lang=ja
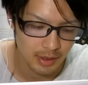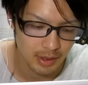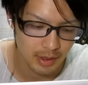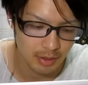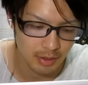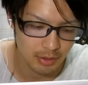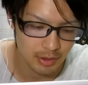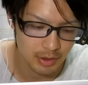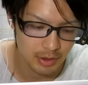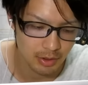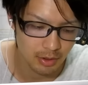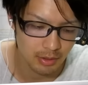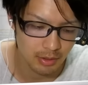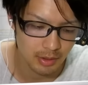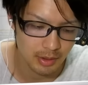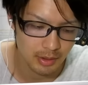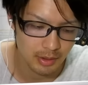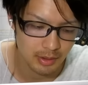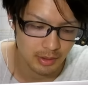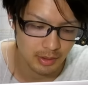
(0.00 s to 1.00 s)
えー、こっちの、
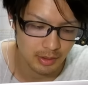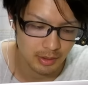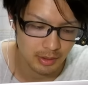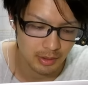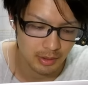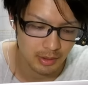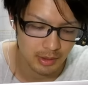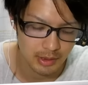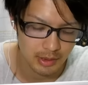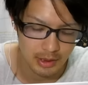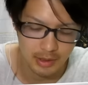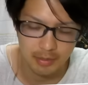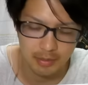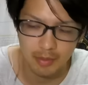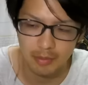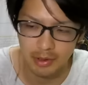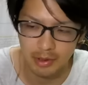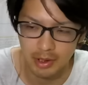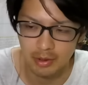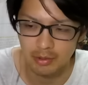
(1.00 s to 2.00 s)
冊
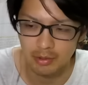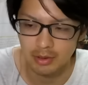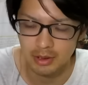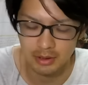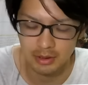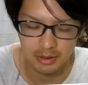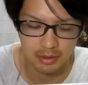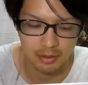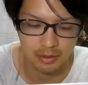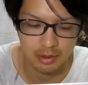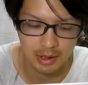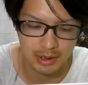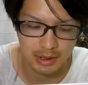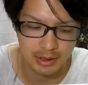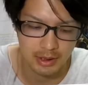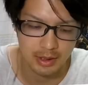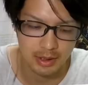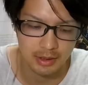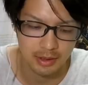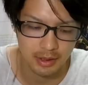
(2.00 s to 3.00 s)
ももね、5冊交換
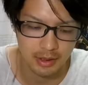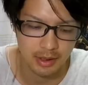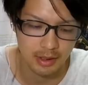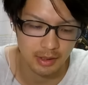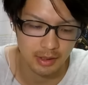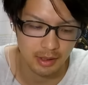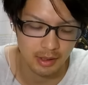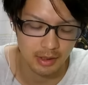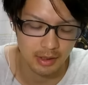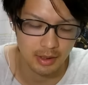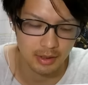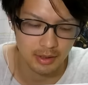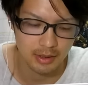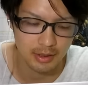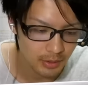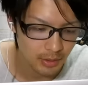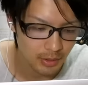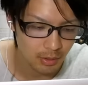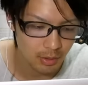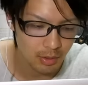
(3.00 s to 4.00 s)
したんで、あれなんで
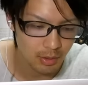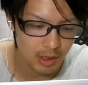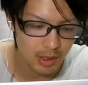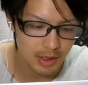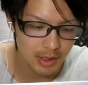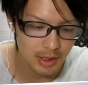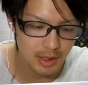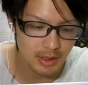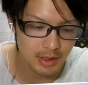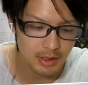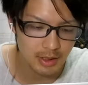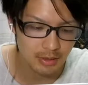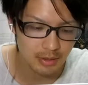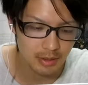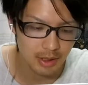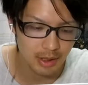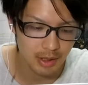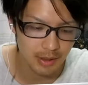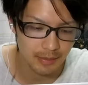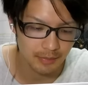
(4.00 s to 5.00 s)
す交換に関して
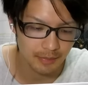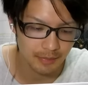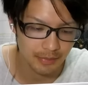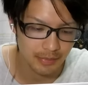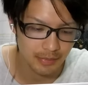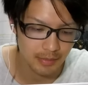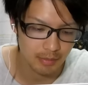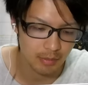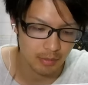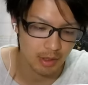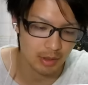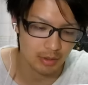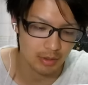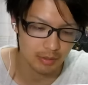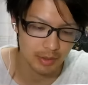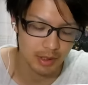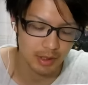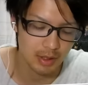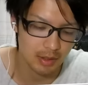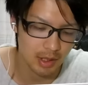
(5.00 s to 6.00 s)
は、まあ、あの、
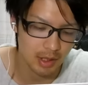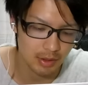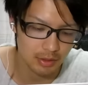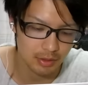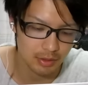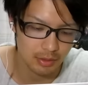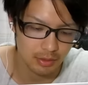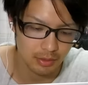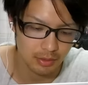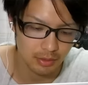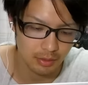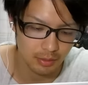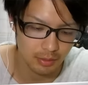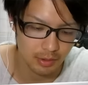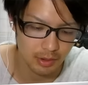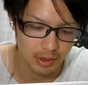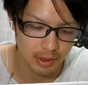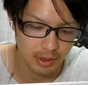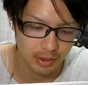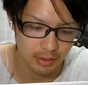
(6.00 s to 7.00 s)
みんなわかると
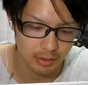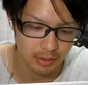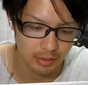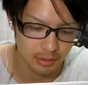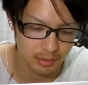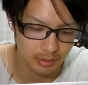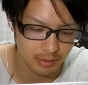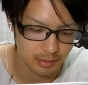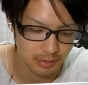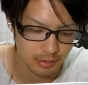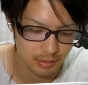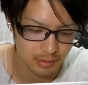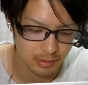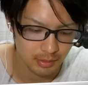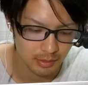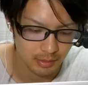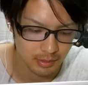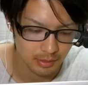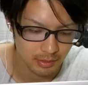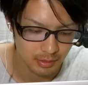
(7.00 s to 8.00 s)
思うんだけど、
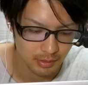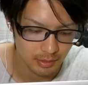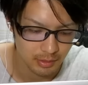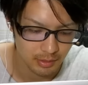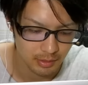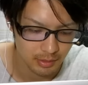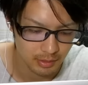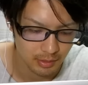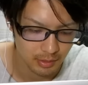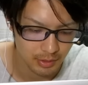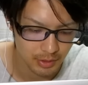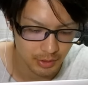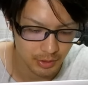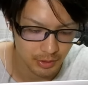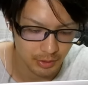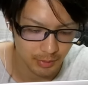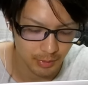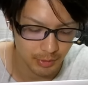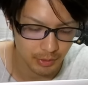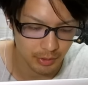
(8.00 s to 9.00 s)
修
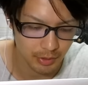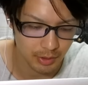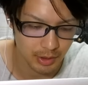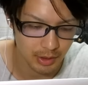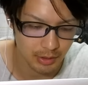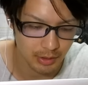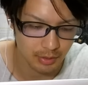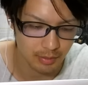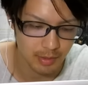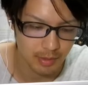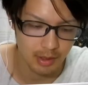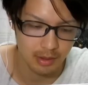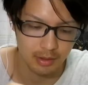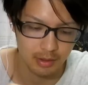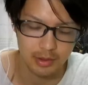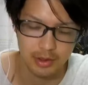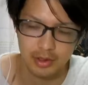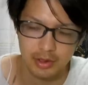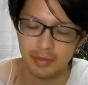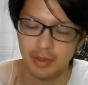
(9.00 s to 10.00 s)
行ポイントってやると、ま
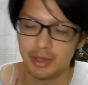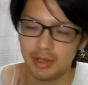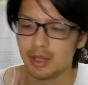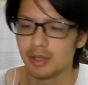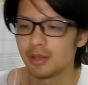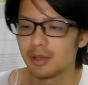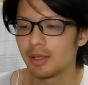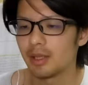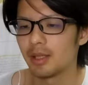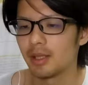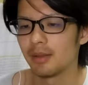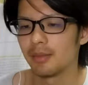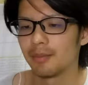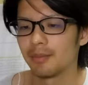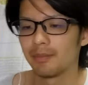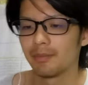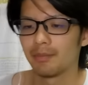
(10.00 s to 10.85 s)
あ、順番になって、